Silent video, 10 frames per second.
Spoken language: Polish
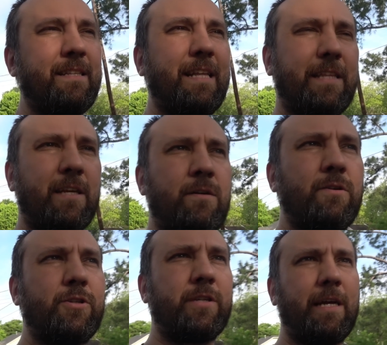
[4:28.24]

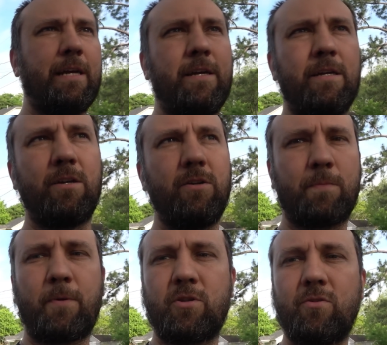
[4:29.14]
dlatego że e,
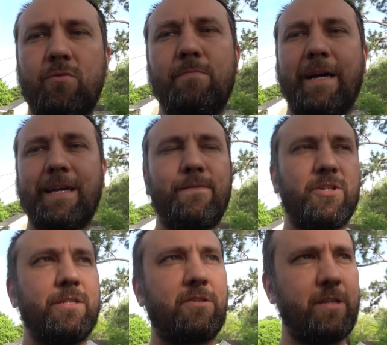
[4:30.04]
od początku maja
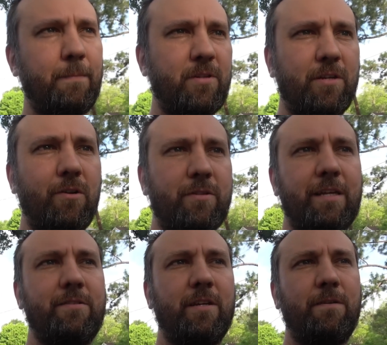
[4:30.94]
właśnie zaczynam
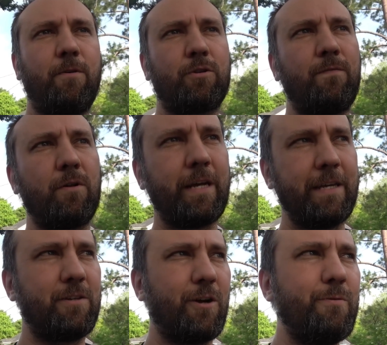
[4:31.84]
przygodę z
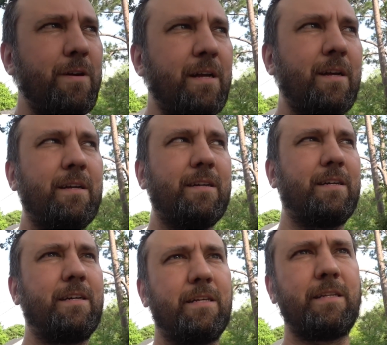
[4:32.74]
fotowoltaiką.
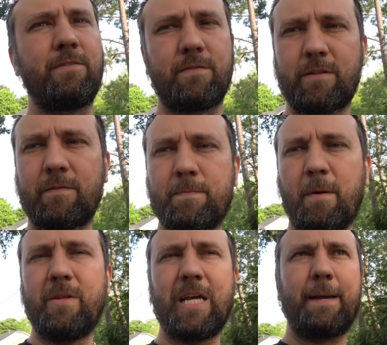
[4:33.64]
E, nie wiem, czy o tym
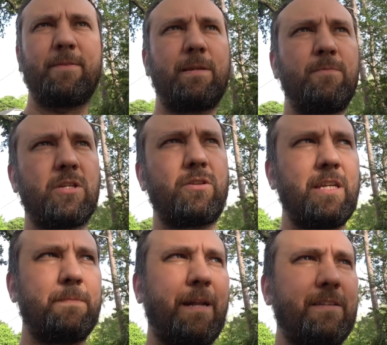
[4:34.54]
wspominałem, z tym, że to nie
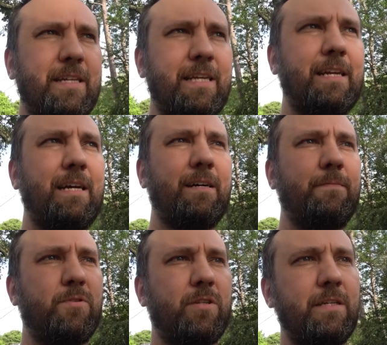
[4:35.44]
jest praca taka
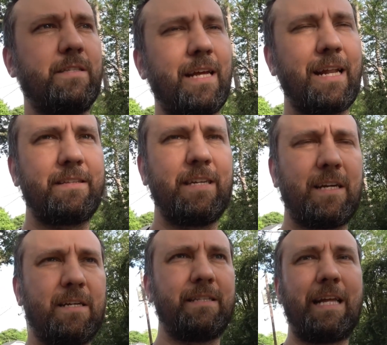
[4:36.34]
przy
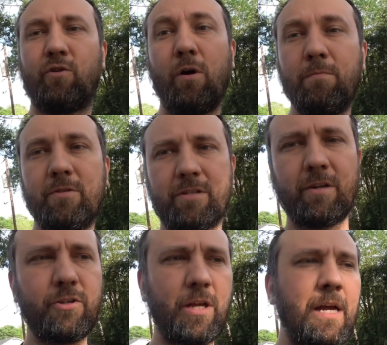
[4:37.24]
instalacjach na domu czy
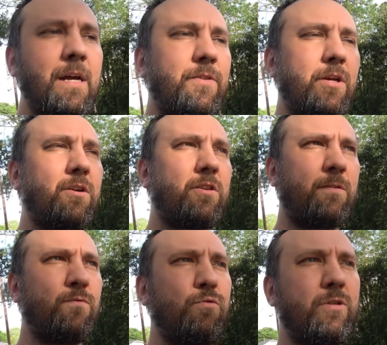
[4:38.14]
coś, tylko to
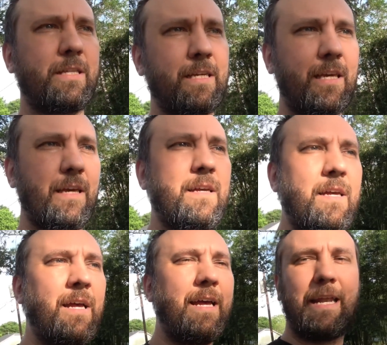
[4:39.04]
są duże takie
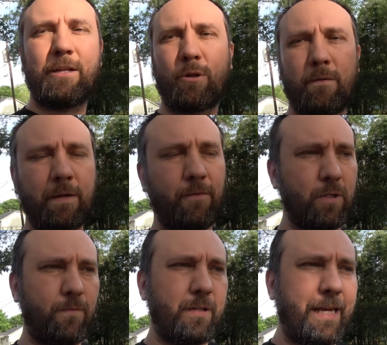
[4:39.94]
elektrownie
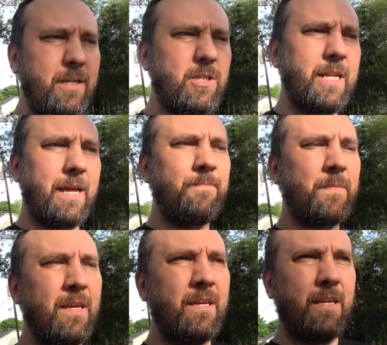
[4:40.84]
fotowoltaiczne,
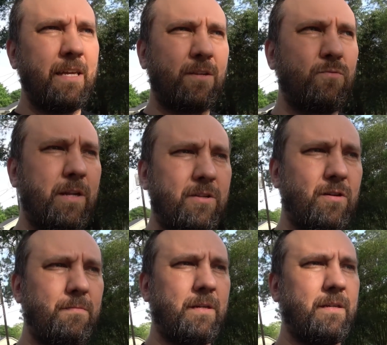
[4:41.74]
e, które
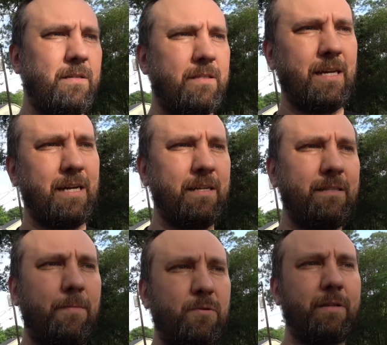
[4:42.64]
są na,
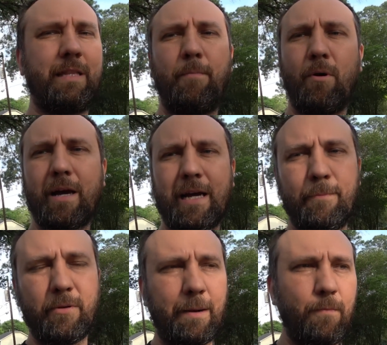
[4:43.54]
na przykład na polach
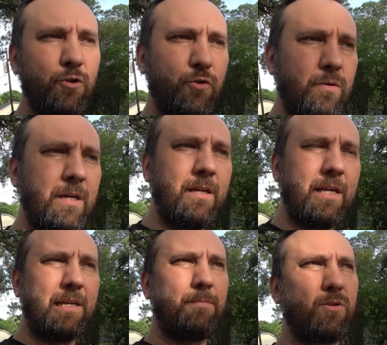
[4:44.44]
albo na morzu
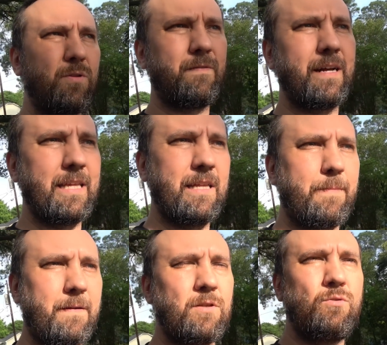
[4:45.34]
montowane,
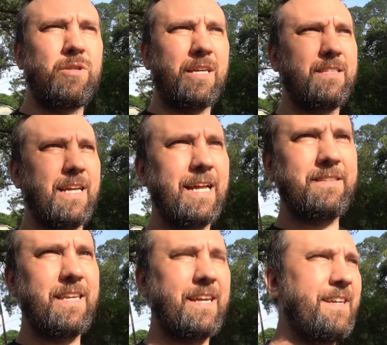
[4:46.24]
naprawdę duże
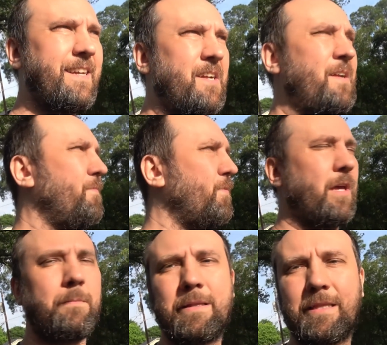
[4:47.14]
instalacje. No
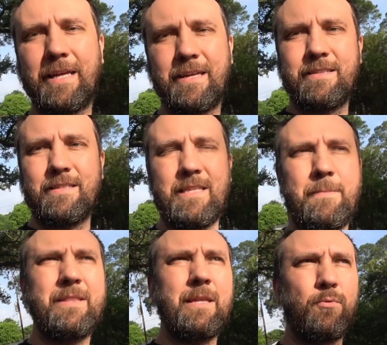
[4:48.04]
i będę, nie
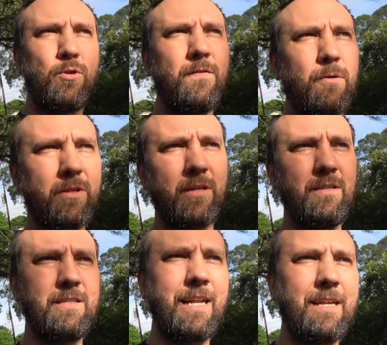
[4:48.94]
będę budował tych
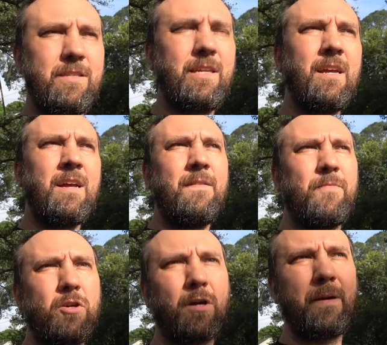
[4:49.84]
instalacji,
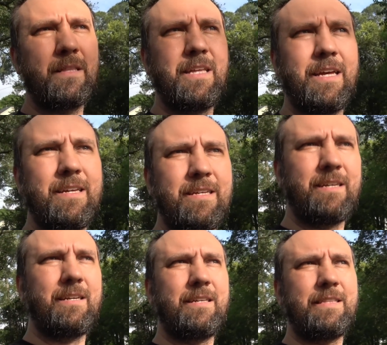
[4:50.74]
tylko będę
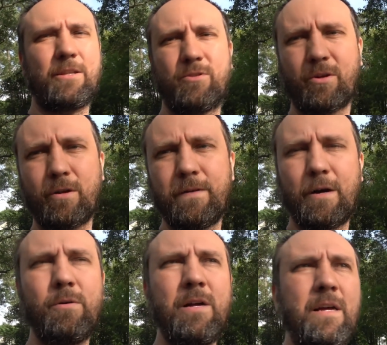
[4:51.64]

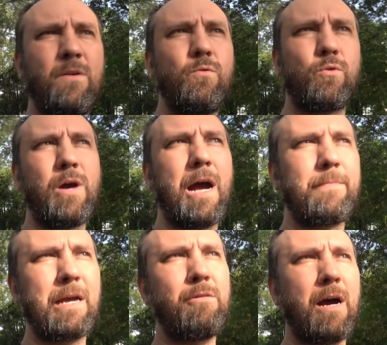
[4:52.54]
nadzorował,
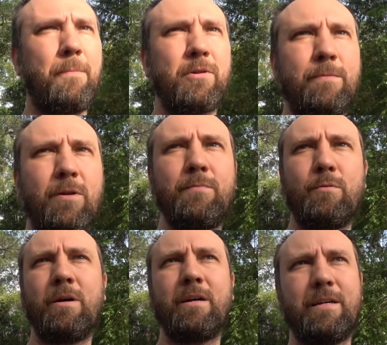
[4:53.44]
uruchamiał, a potem robił